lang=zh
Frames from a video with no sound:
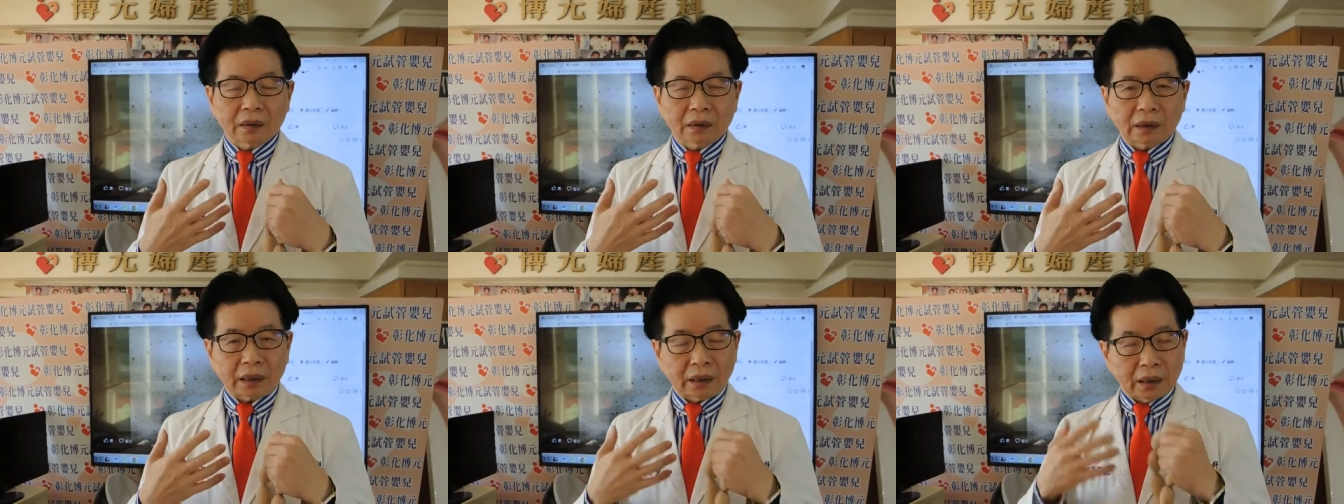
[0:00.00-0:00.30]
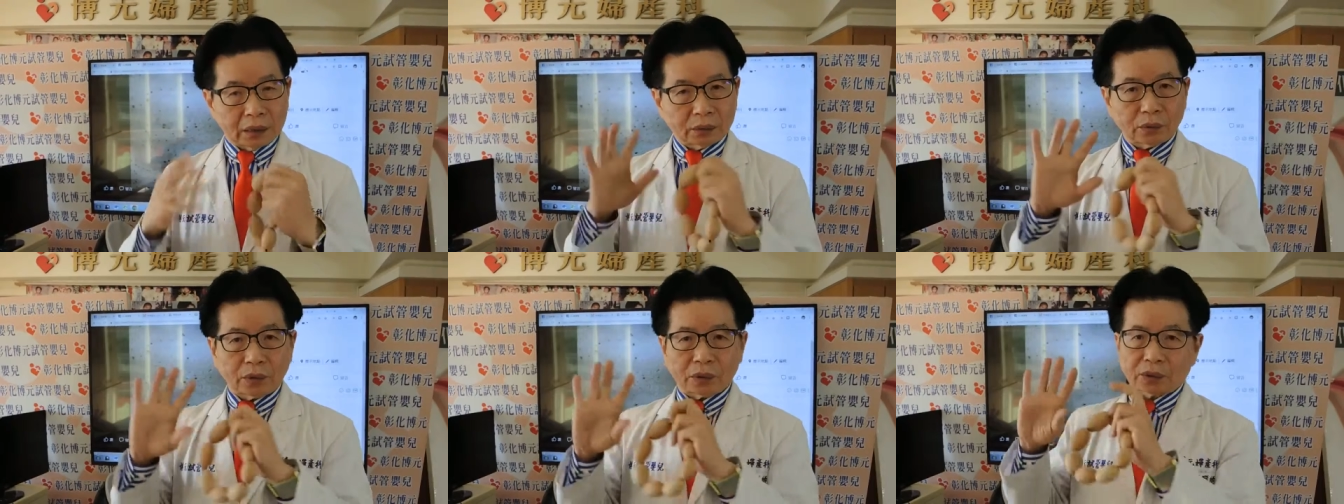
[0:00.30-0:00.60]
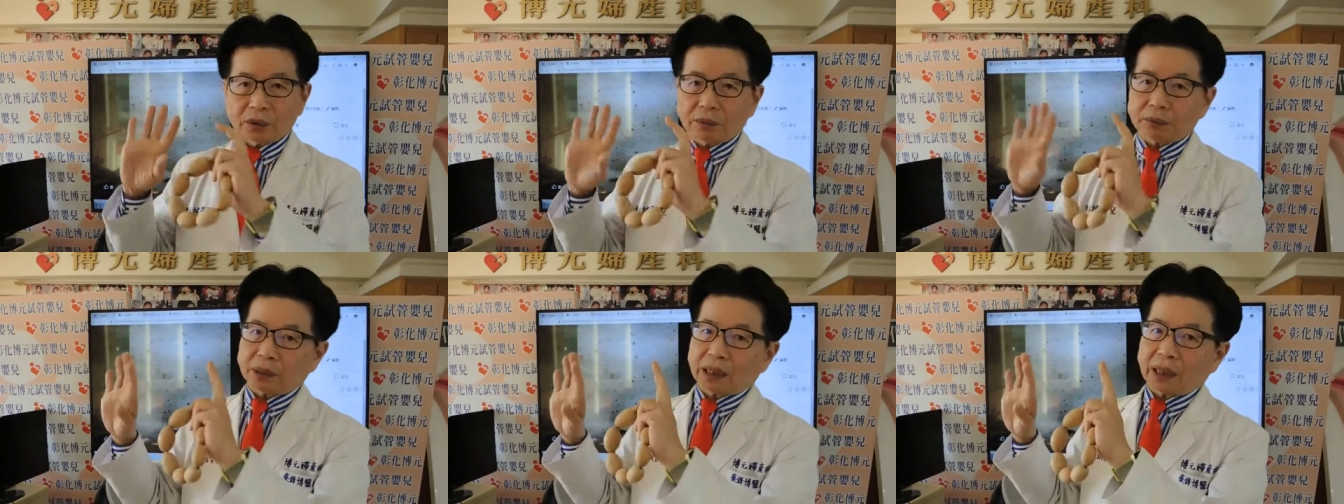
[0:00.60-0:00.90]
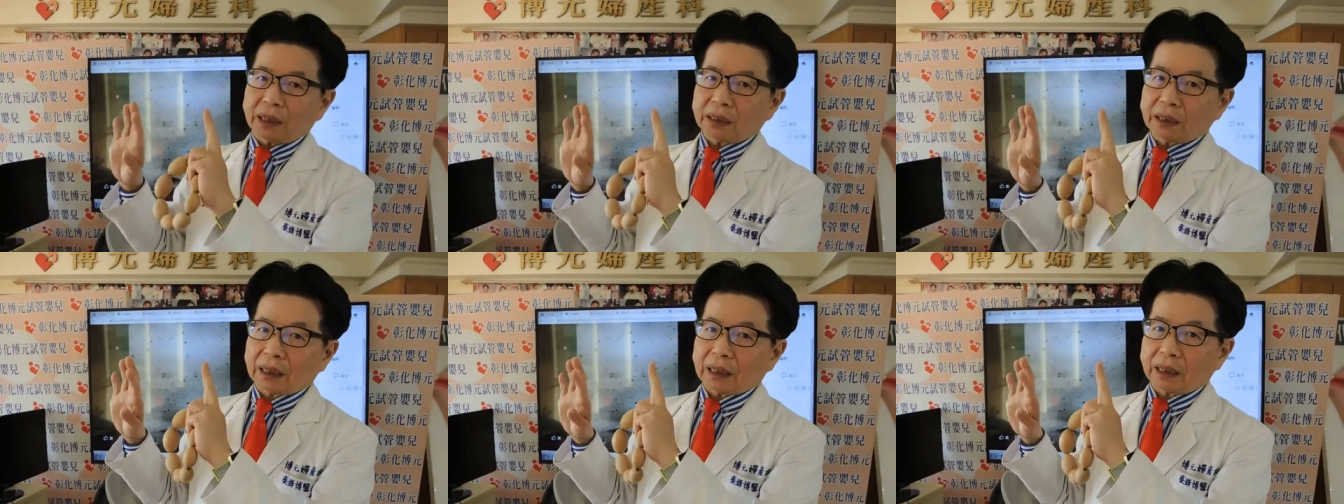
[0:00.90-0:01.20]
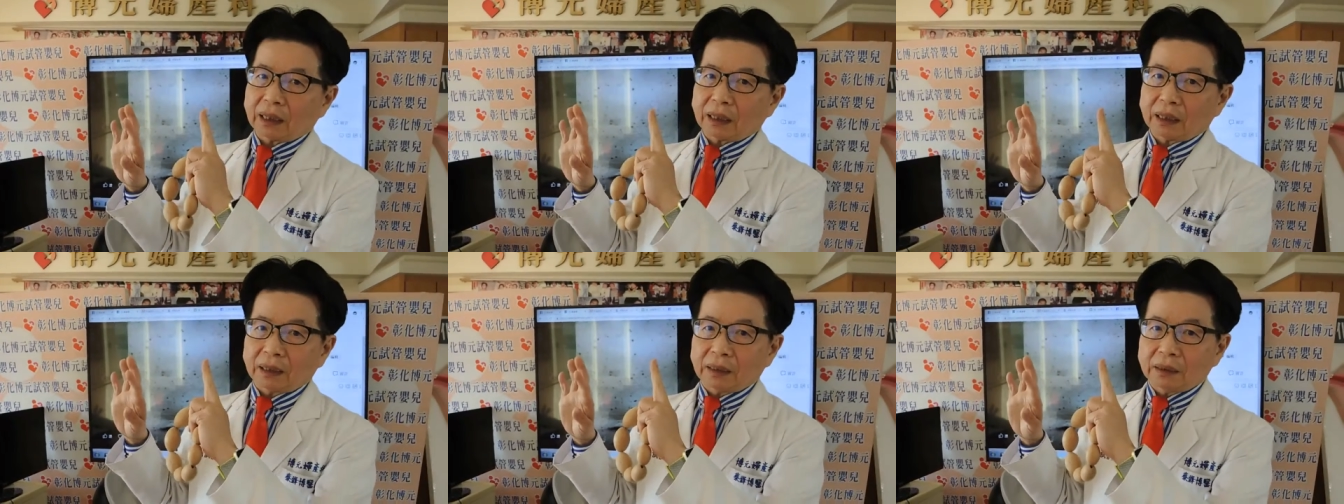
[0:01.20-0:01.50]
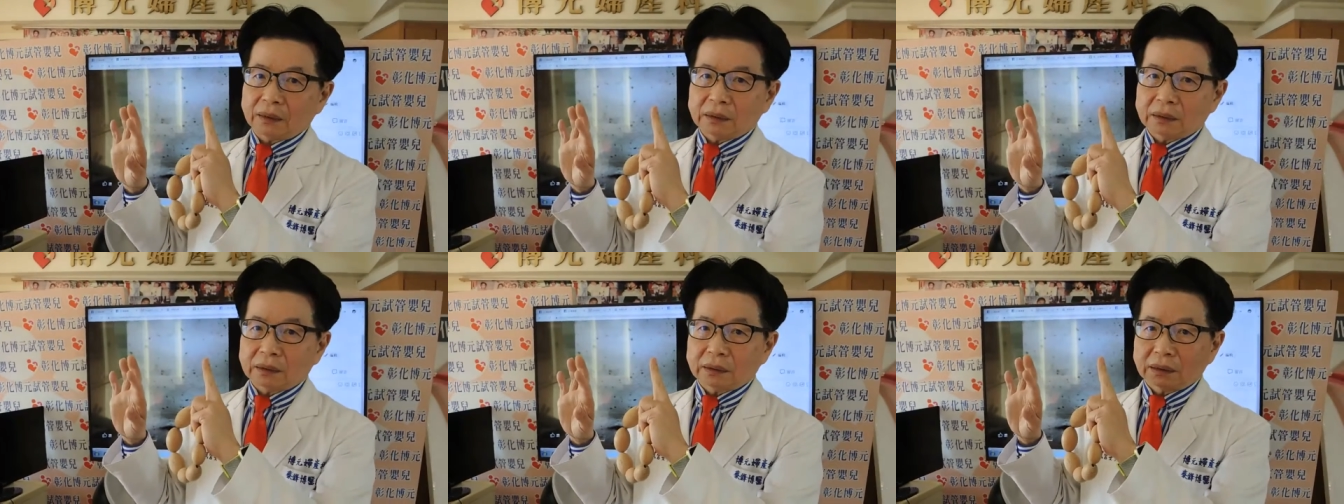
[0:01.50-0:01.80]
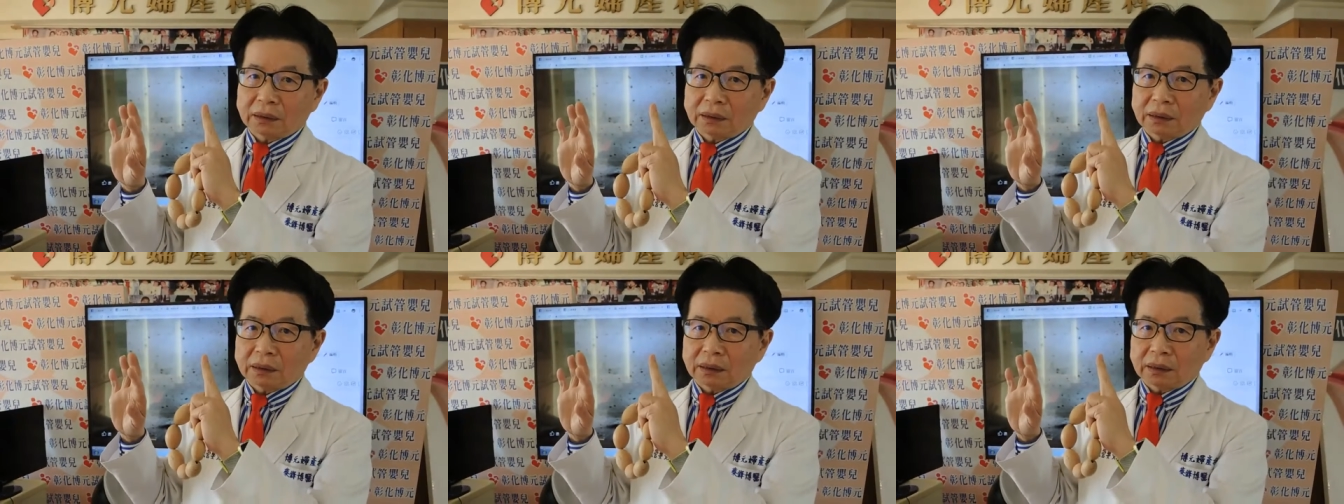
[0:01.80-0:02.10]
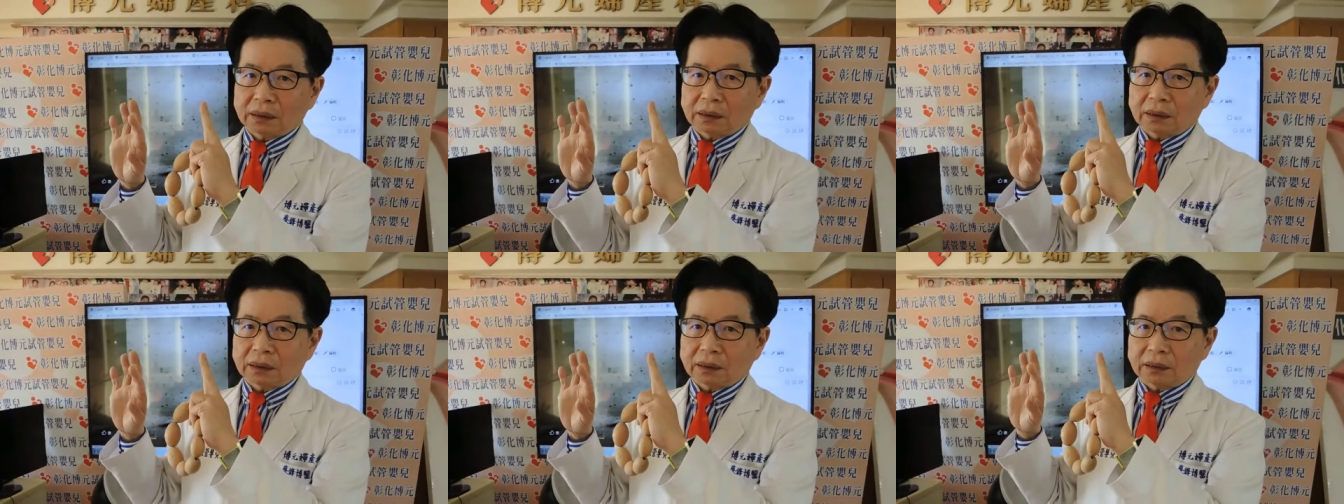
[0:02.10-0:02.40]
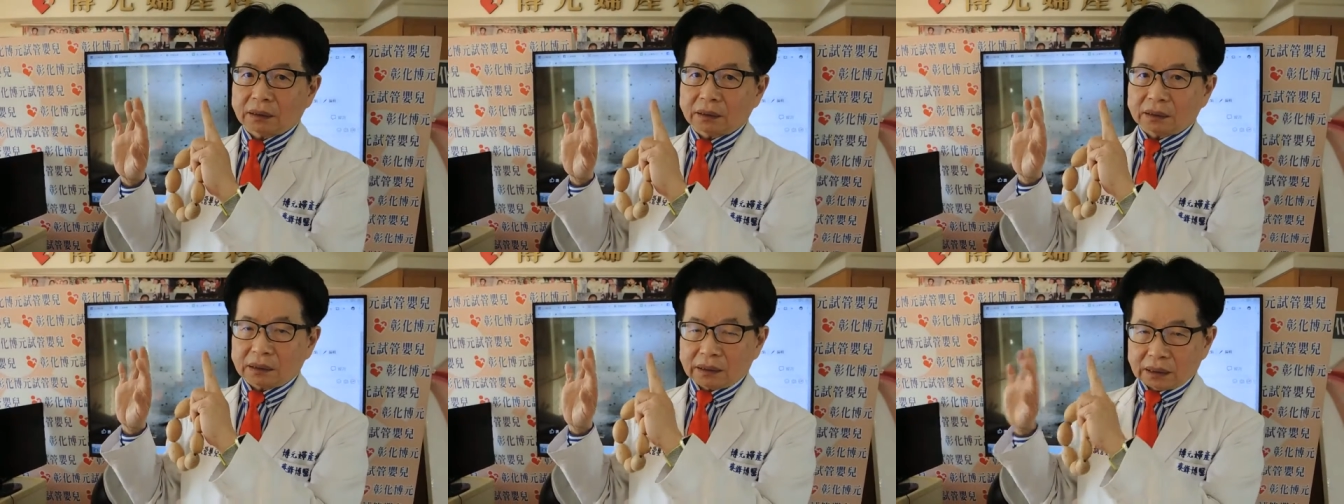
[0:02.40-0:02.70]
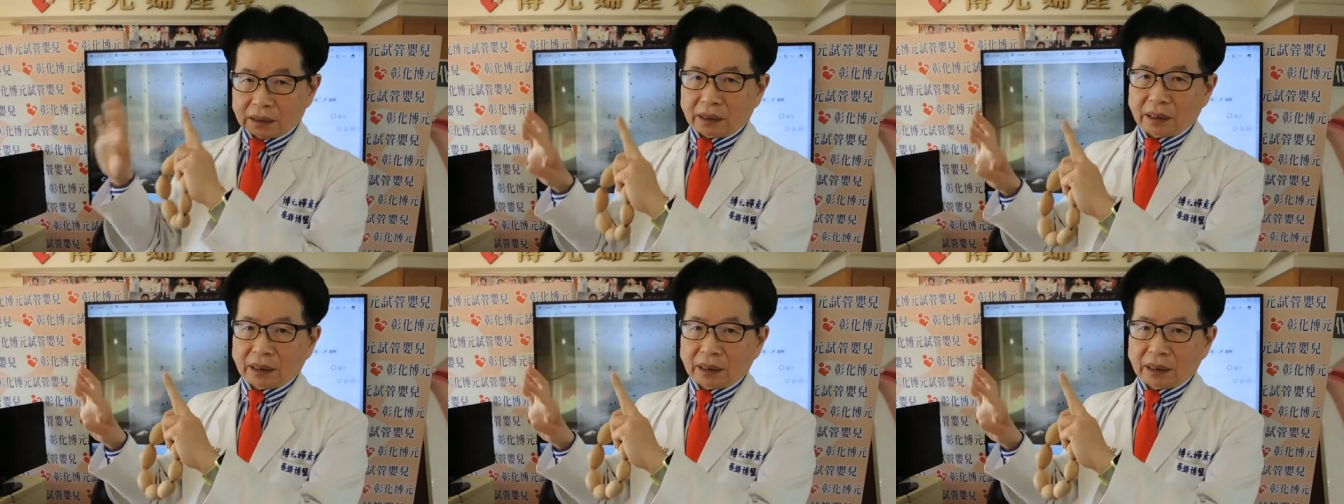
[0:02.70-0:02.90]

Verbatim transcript: 那你如果说不看他，的